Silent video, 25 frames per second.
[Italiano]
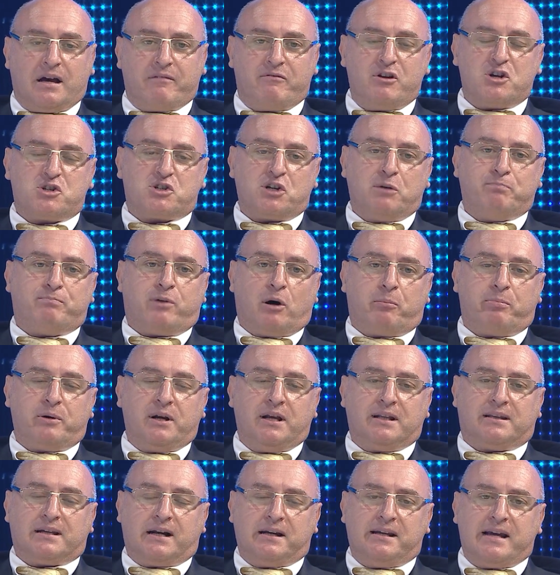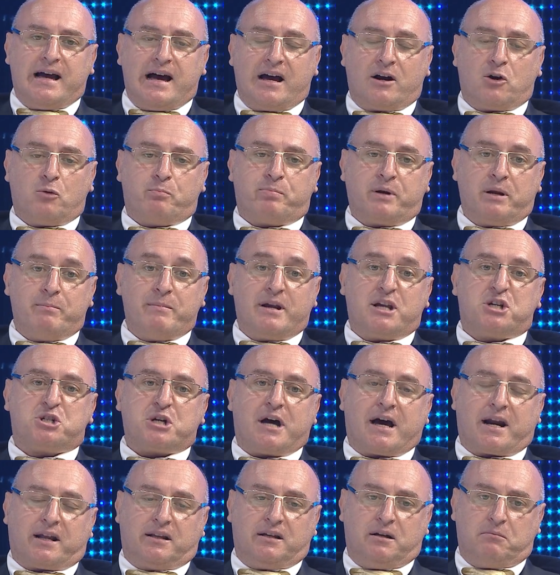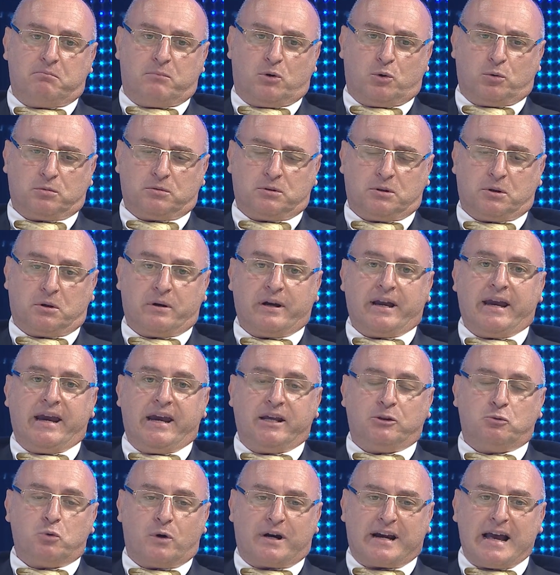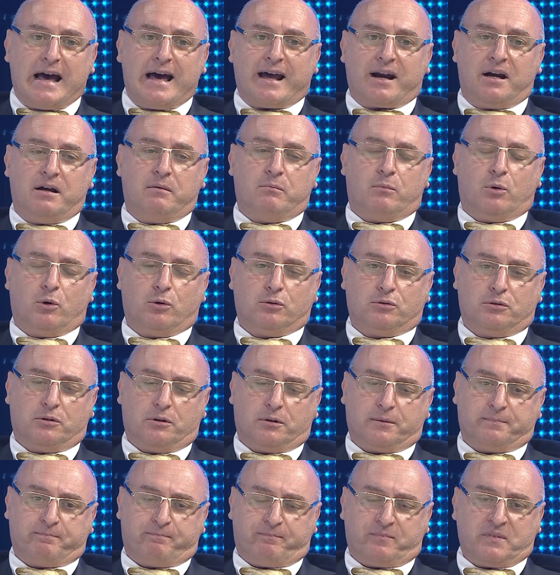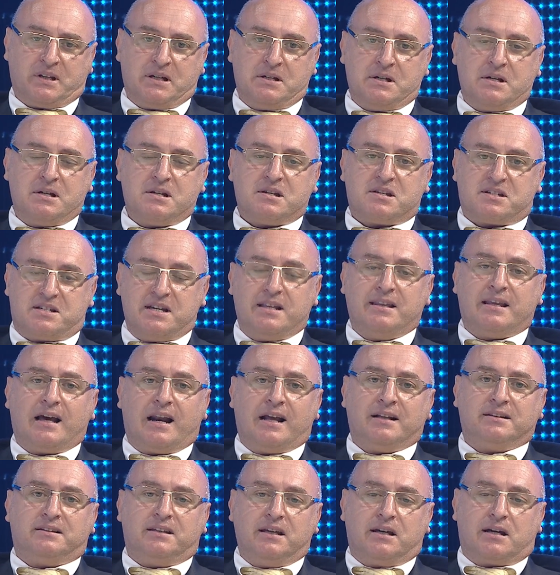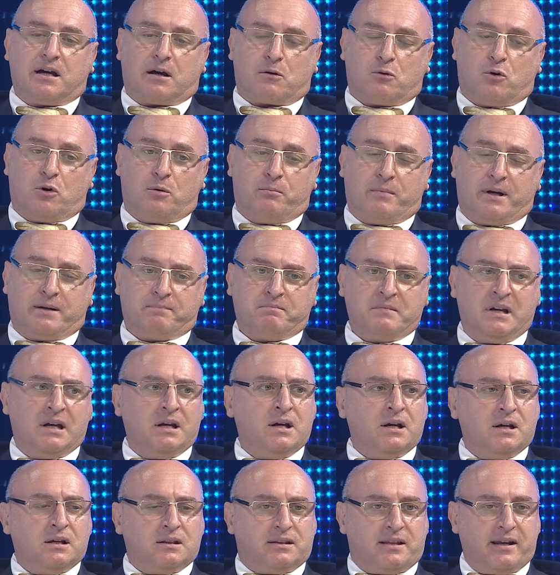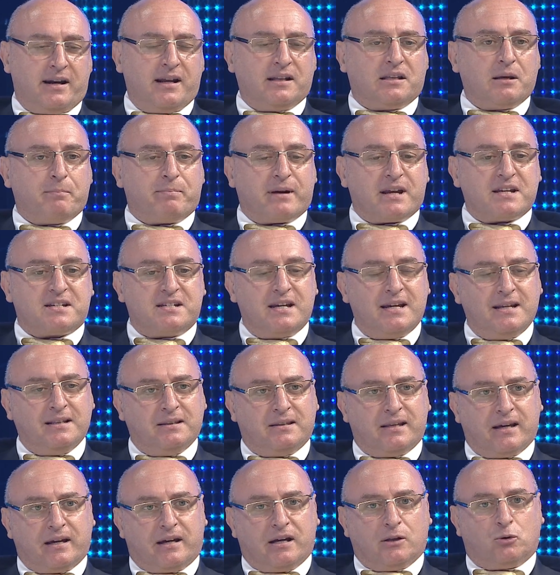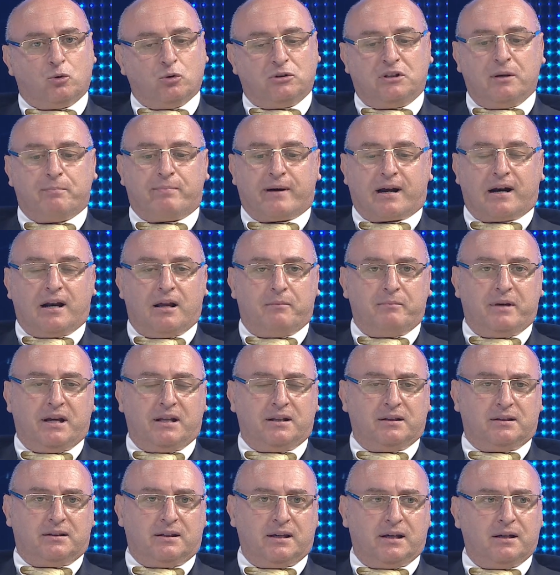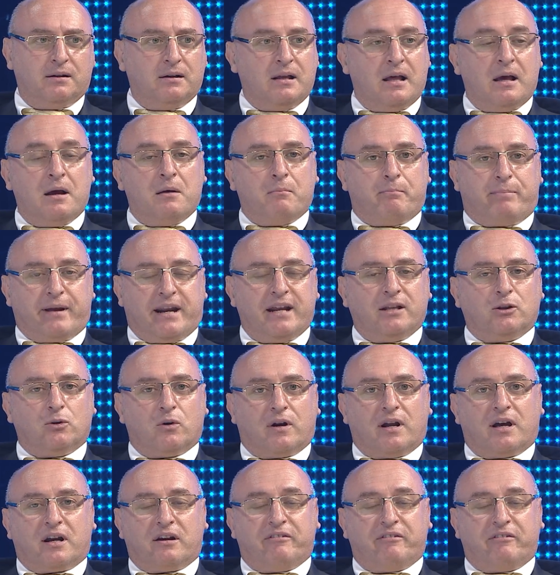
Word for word: ha visto il popolo italiano primeggiare nel mondo, educare il mondo, sin dall'antica Roma. Tenete presente che tutti i parlamenti prendono a